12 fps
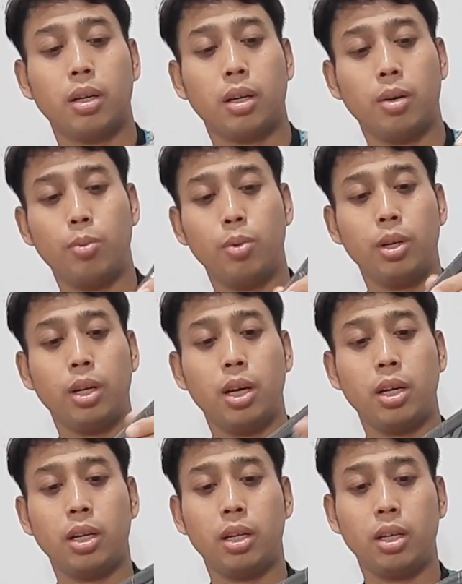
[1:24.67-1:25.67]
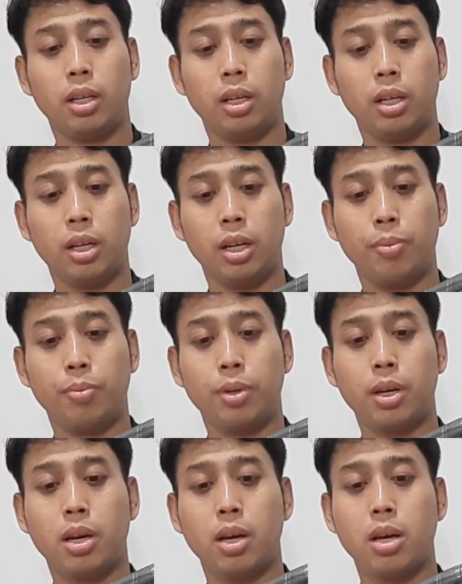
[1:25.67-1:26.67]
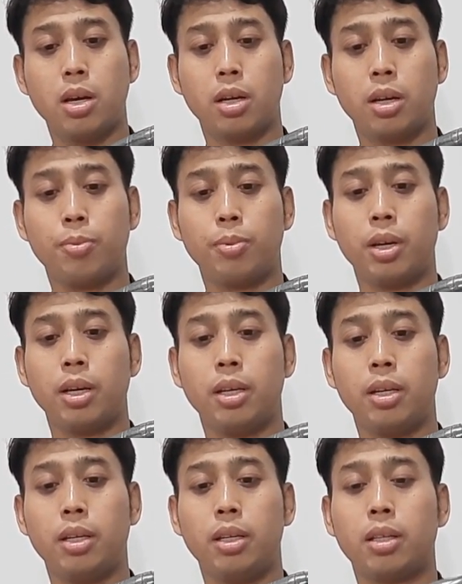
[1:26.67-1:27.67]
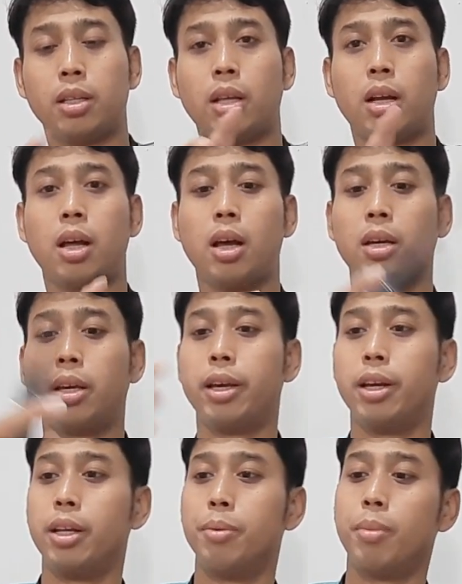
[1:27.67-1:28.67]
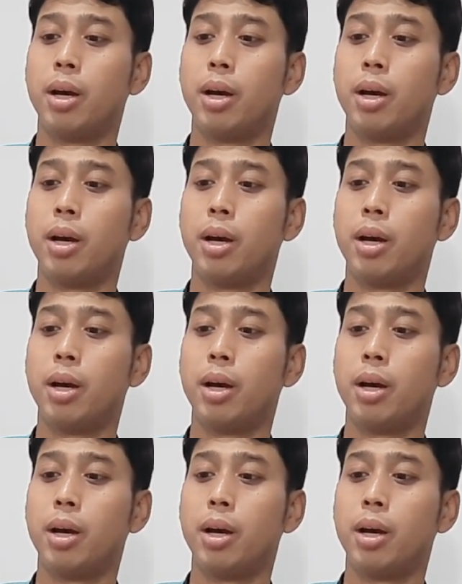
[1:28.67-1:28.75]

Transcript: Kemudian ini gripnya, gripnya ini setara G5.